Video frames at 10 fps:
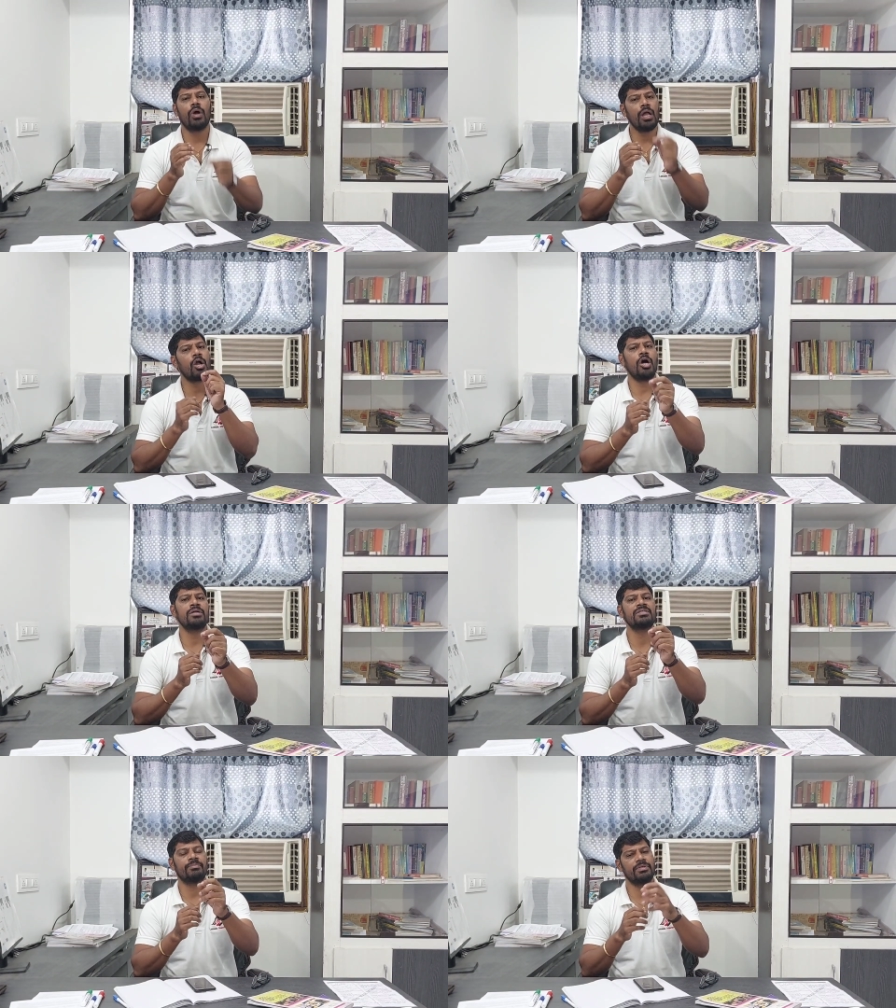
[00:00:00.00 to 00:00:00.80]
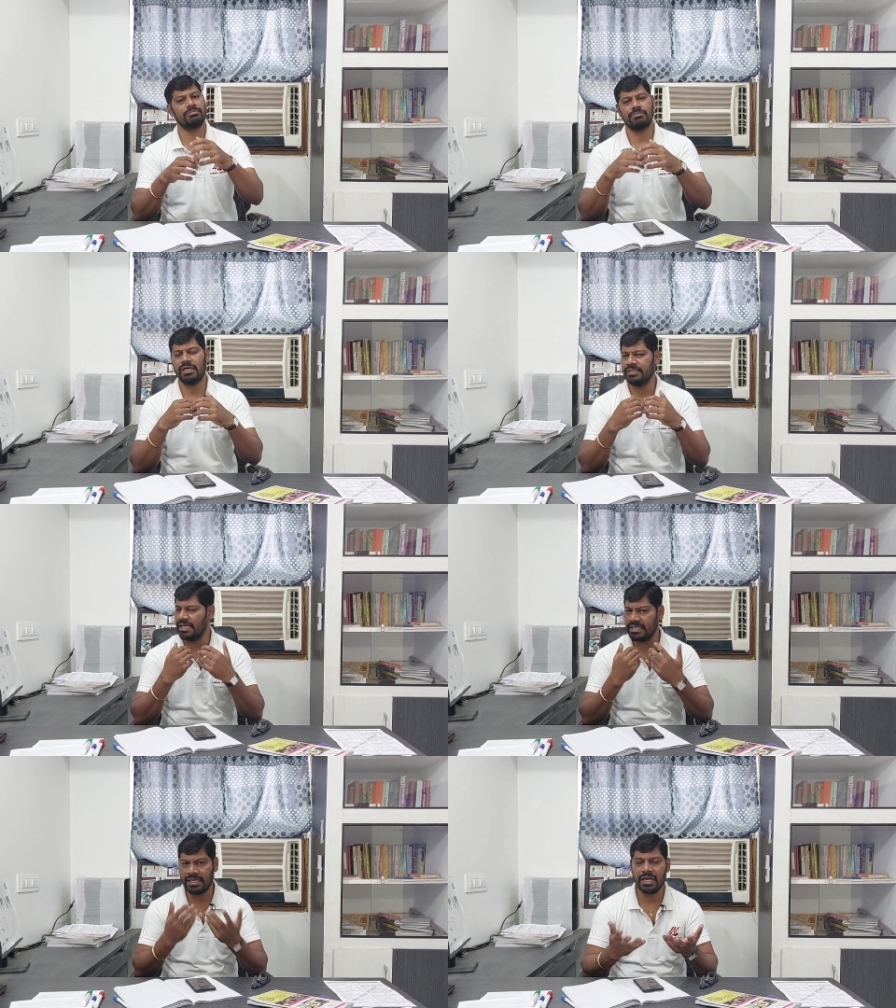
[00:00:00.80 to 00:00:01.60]
ఒక కాన్సెప్ట్ అది
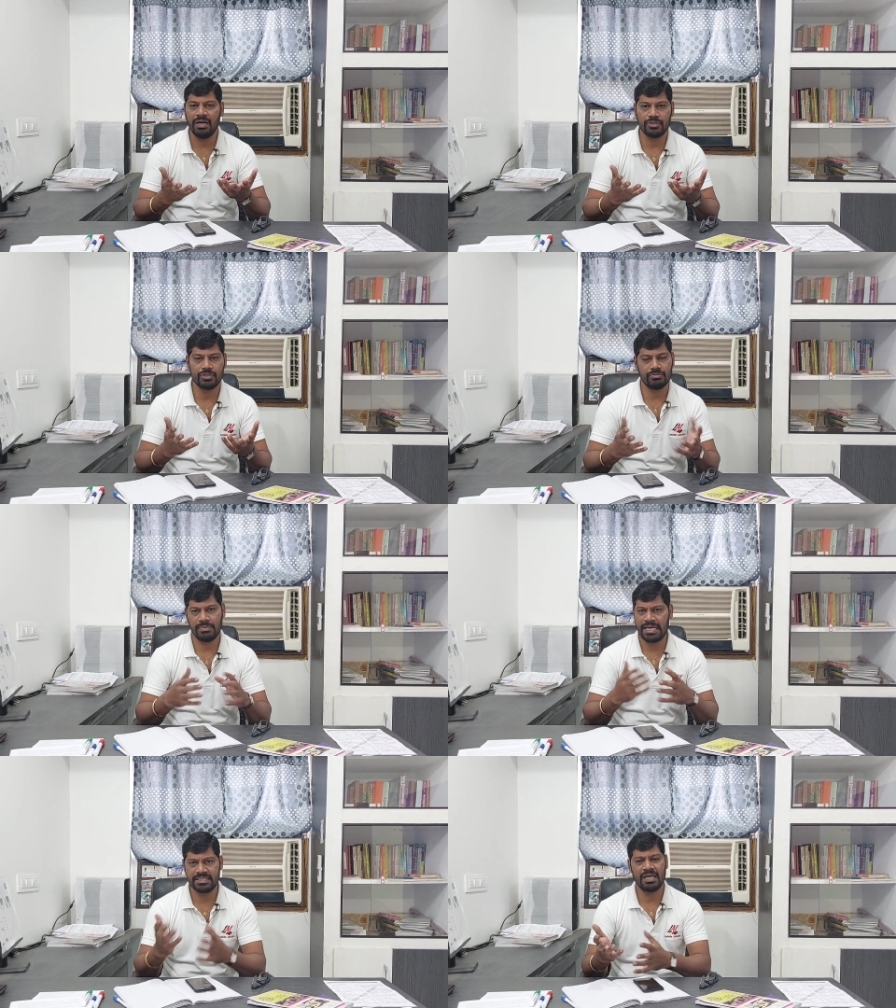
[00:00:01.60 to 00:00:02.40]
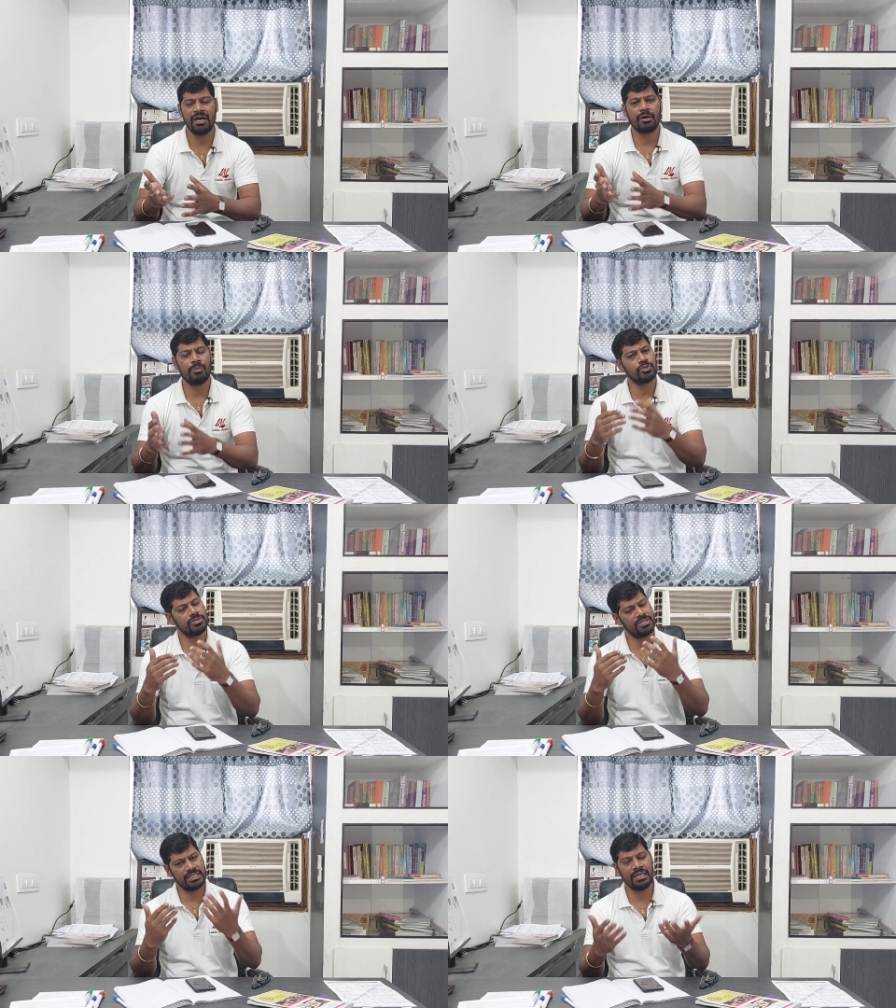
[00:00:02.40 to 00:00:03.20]
ఏదైనా కావచ్చు మ్యాసే
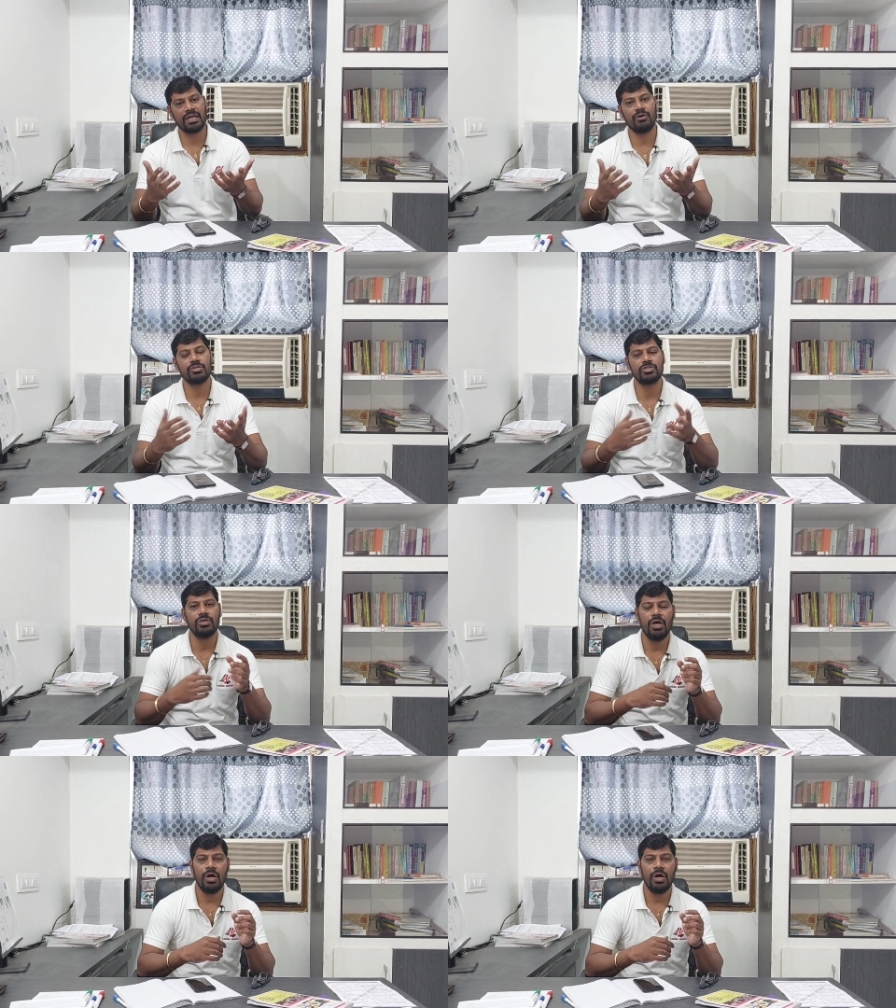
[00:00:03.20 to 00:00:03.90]
కాకపోవచ్చు ఏదైనా కావచ్చు